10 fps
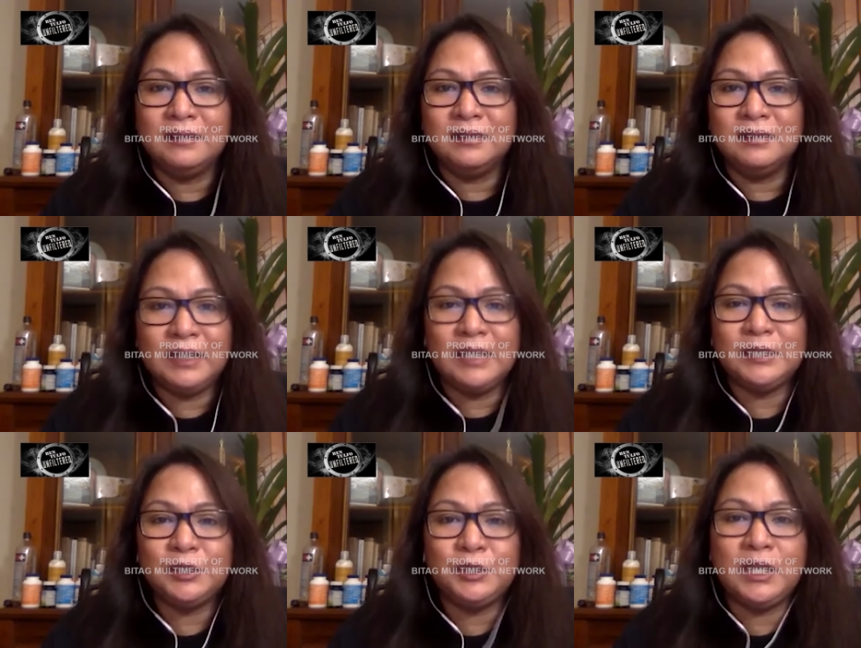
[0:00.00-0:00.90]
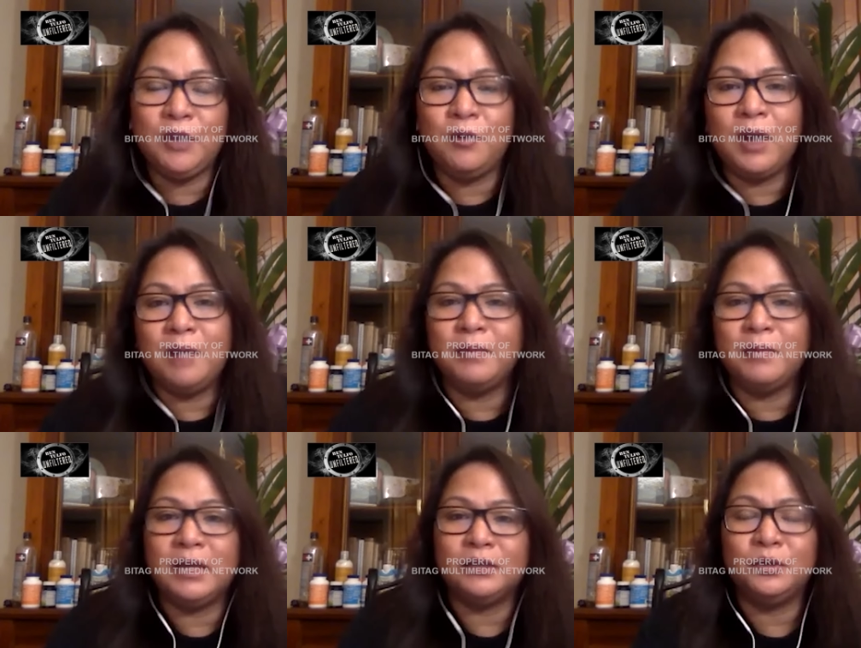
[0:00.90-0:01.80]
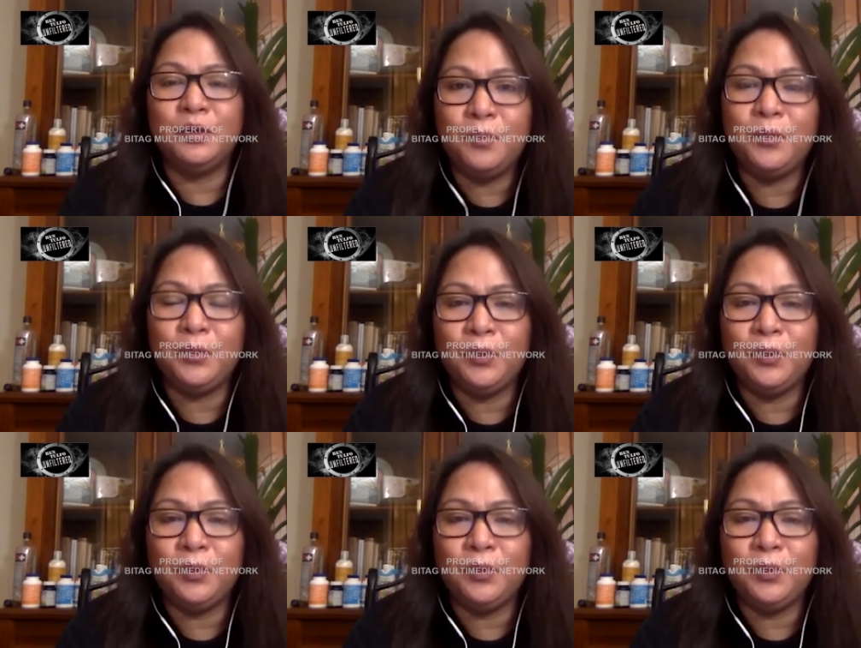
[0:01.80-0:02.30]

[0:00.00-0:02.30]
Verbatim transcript: si kesa sila yung ama. So yun po yun.